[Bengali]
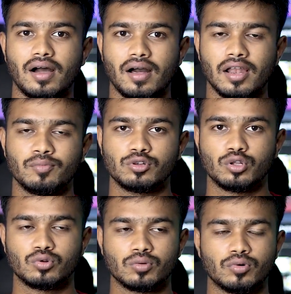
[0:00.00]
আলহামদুলিল্লাহ
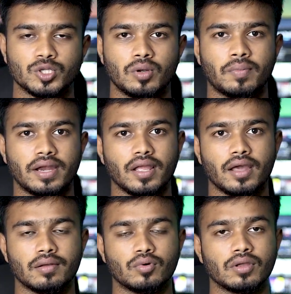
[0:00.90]
যতটুকু পসিবল পারি
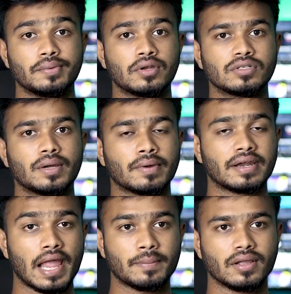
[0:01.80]
এবং ইভেন হচ্ছে আপনার
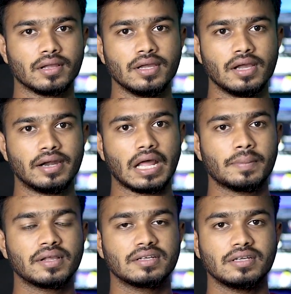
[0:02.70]
টাইপিং
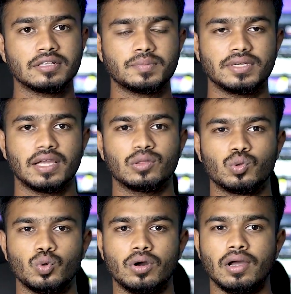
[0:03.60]
টাইপিং স্পিডটা
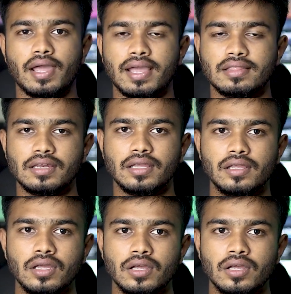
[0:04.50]
কিন্তু একদিনেই